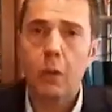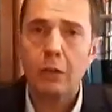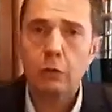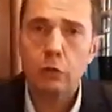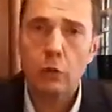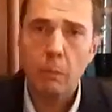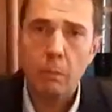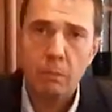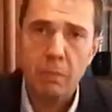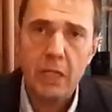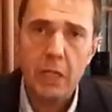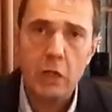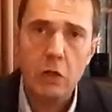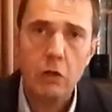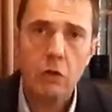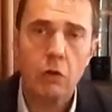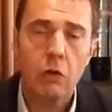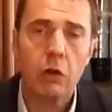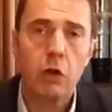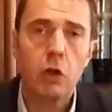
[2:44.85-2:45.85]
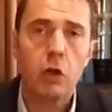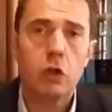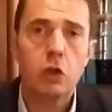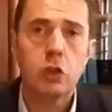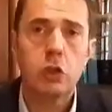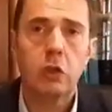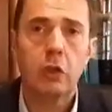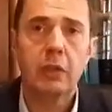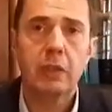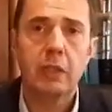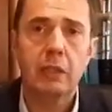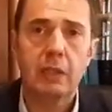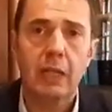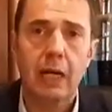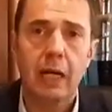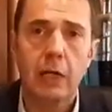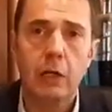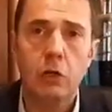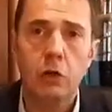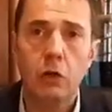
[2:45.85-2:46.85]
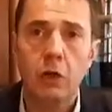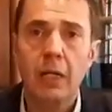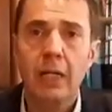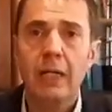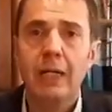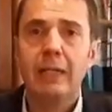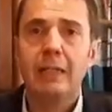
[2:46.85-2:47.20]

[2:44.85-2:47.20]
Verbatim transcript: quanto il piccolo negozio al dettaglio,